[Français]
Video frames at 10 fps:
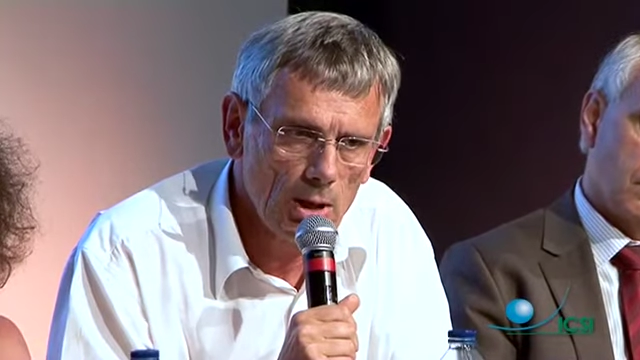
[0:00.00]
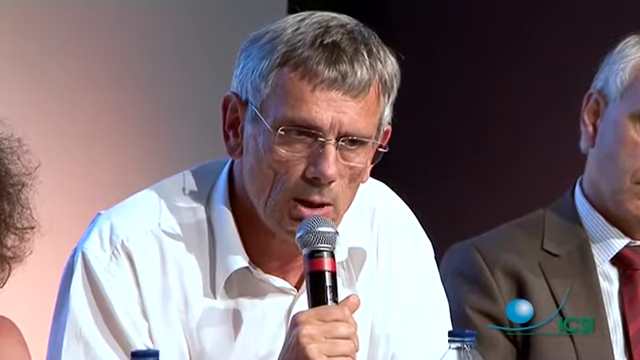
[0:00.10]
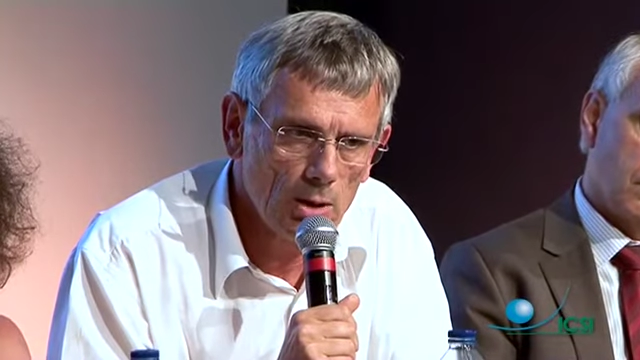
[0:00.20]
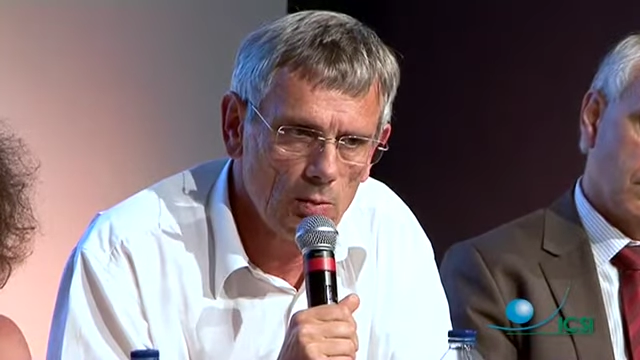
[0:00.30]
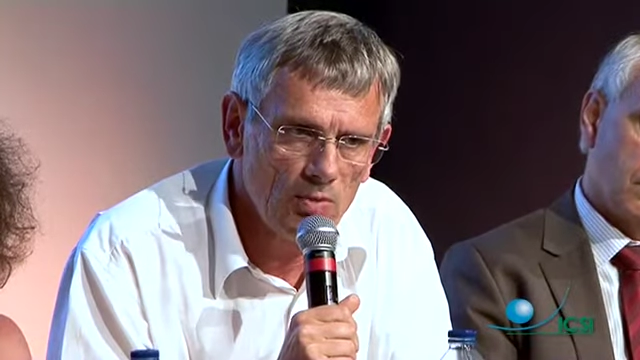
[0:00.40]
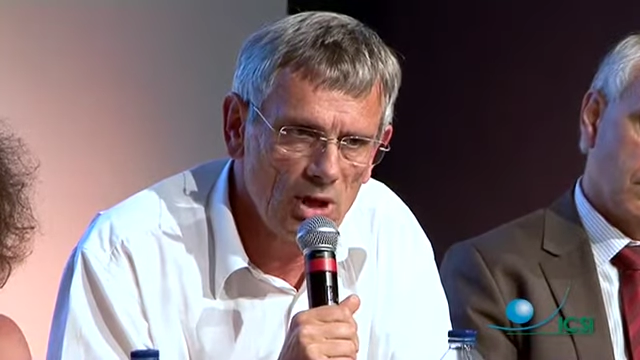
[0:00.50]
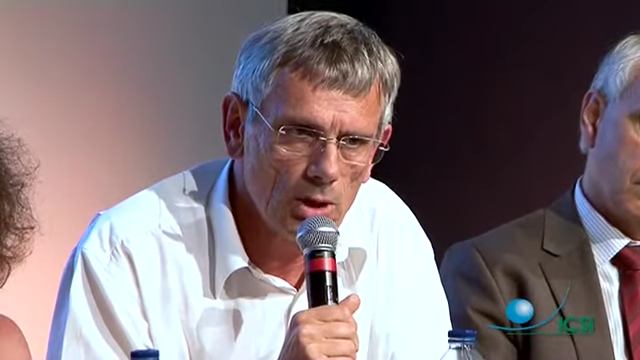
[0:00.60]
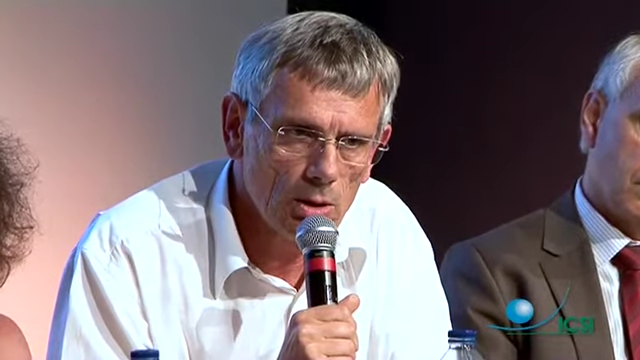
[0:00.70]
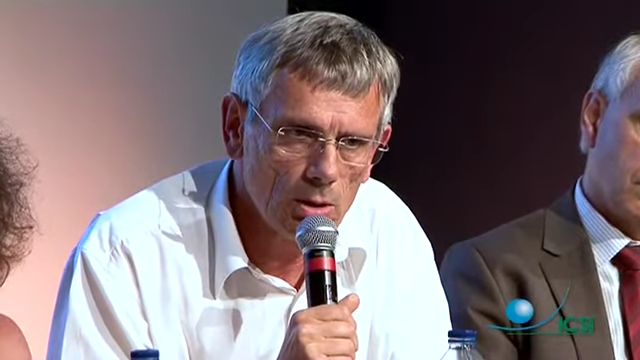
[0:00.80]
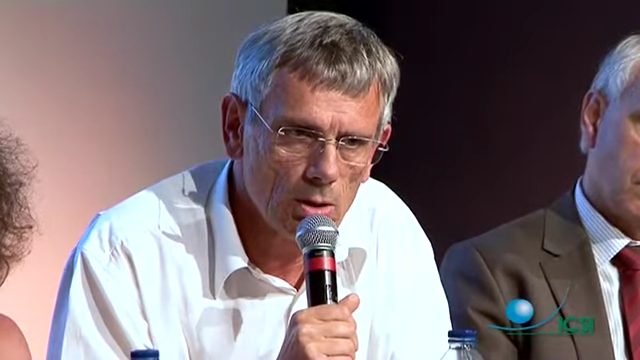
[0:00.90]
Euh,
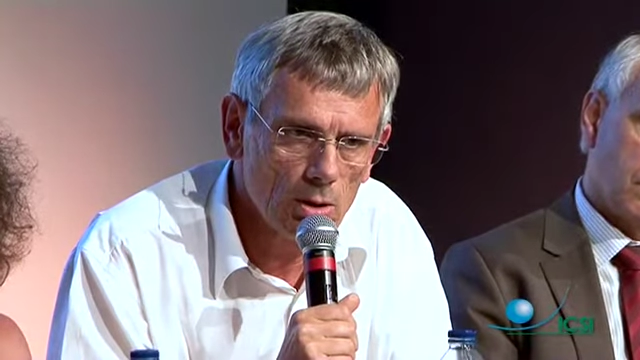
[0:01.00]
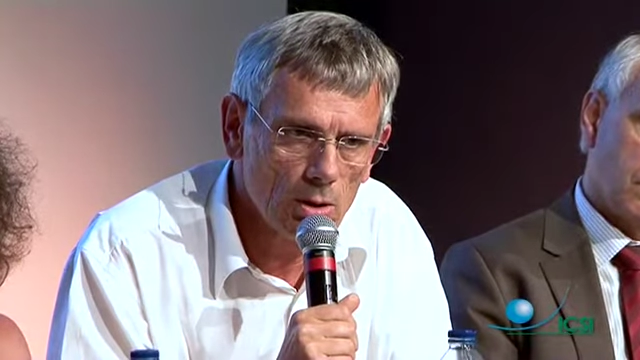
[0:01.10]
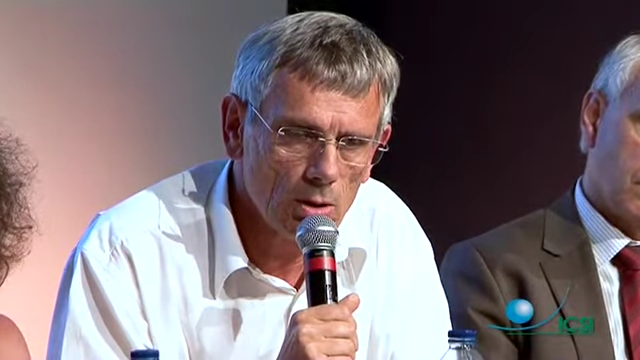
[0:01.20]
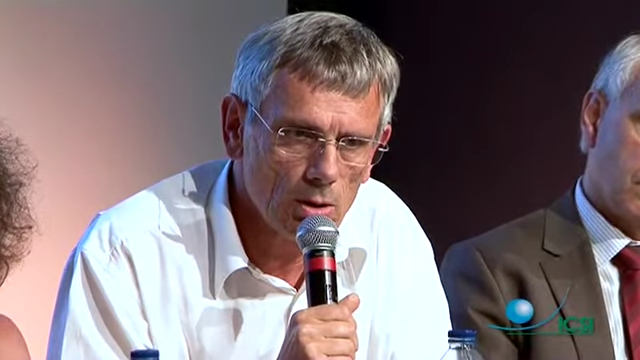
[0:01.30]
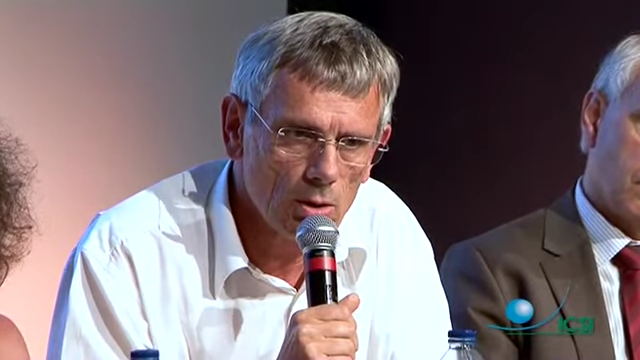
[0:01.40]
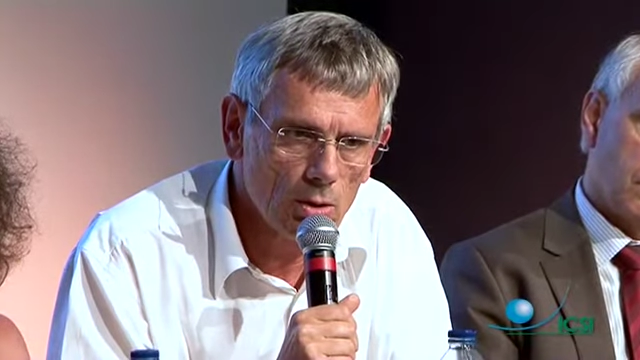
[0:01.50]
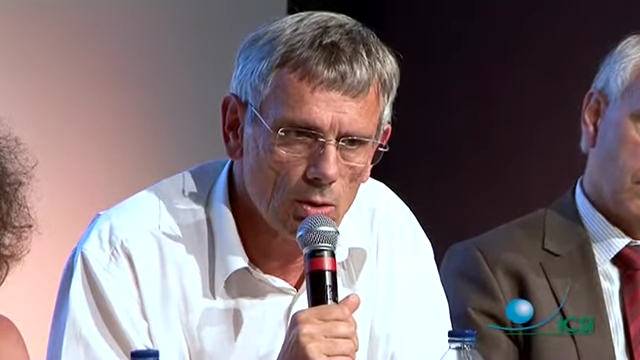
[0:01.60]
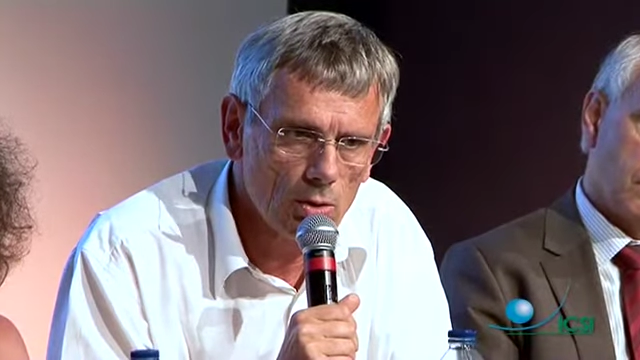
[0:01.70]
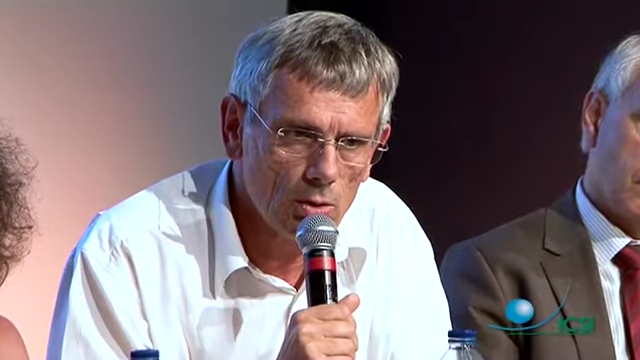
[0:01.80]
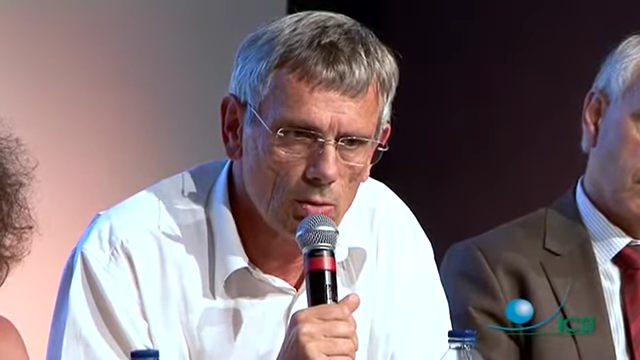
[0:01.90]
mais euh,
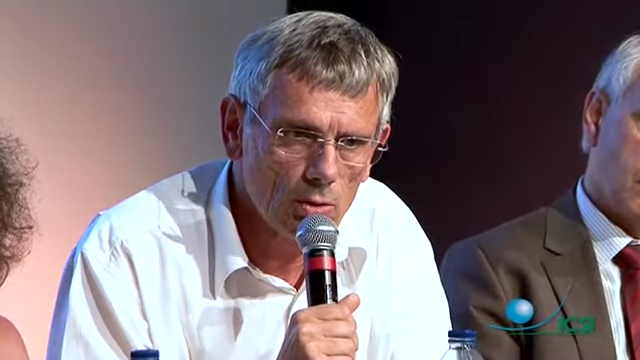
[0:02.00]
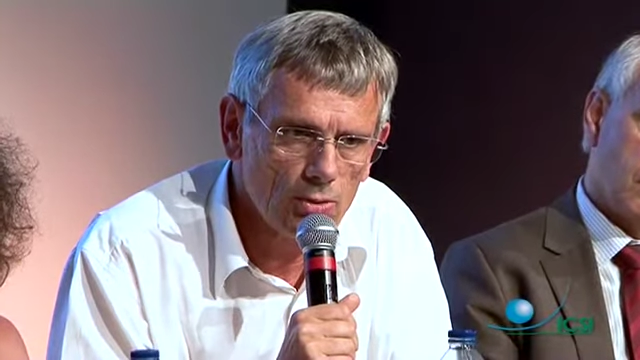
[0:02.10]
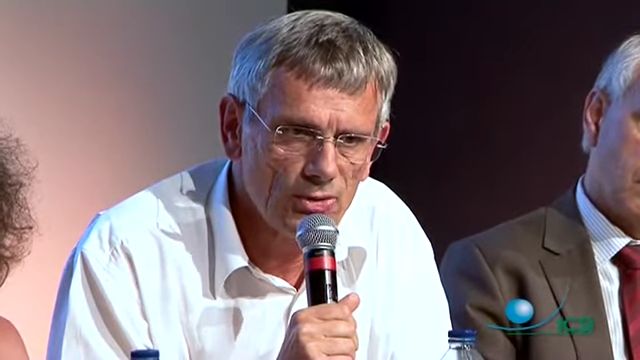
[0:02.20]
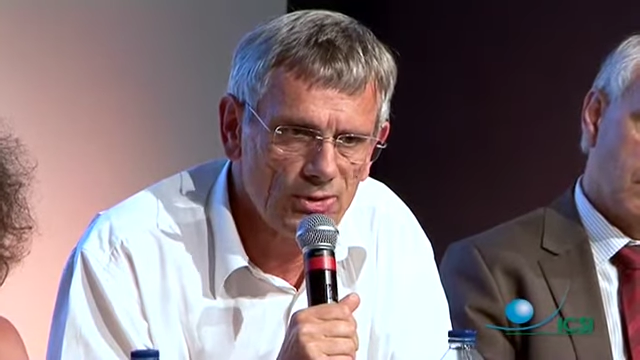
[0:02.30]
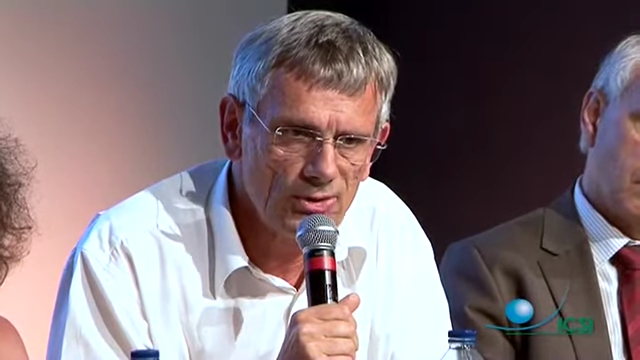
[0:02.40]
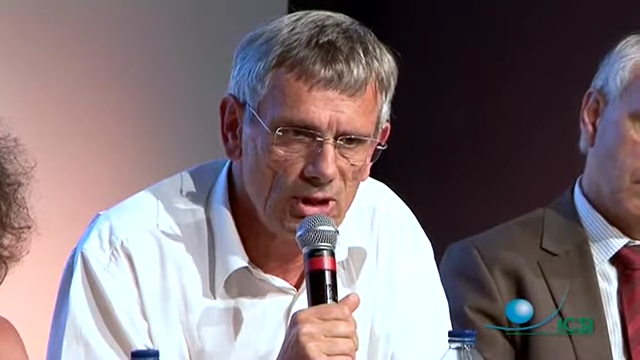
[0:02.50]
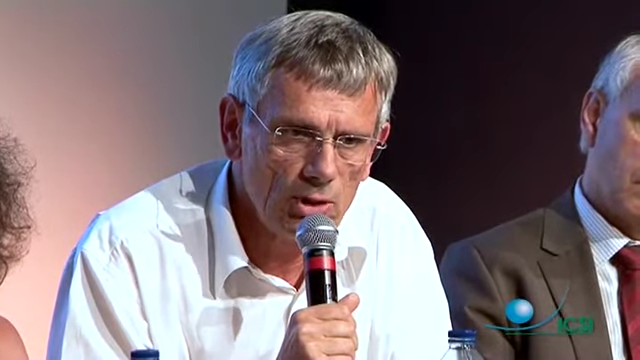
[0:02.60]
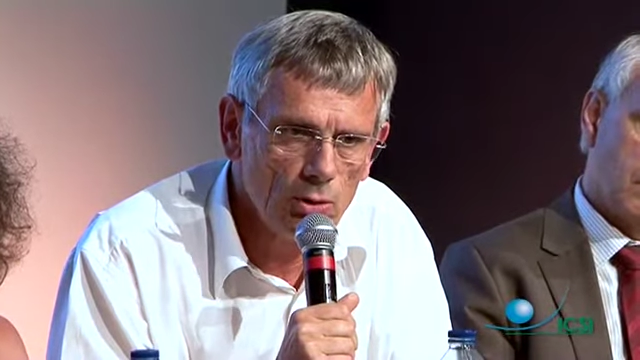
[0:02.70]
si